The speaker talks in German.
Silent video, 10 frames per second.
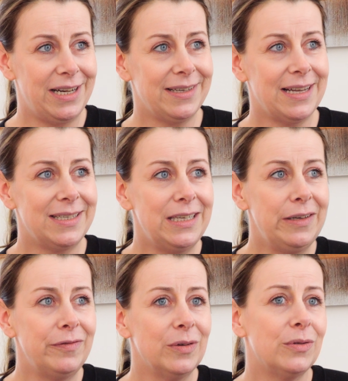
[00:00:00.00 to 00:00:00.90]

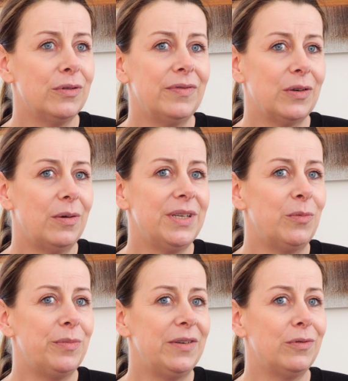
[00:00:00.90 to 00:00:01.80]
Alternativen und irgendwann kommt der
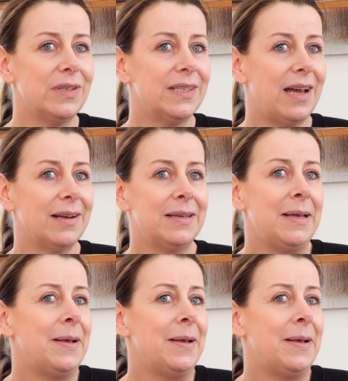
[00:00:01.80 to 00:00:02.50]
Moment, wo sie sagen,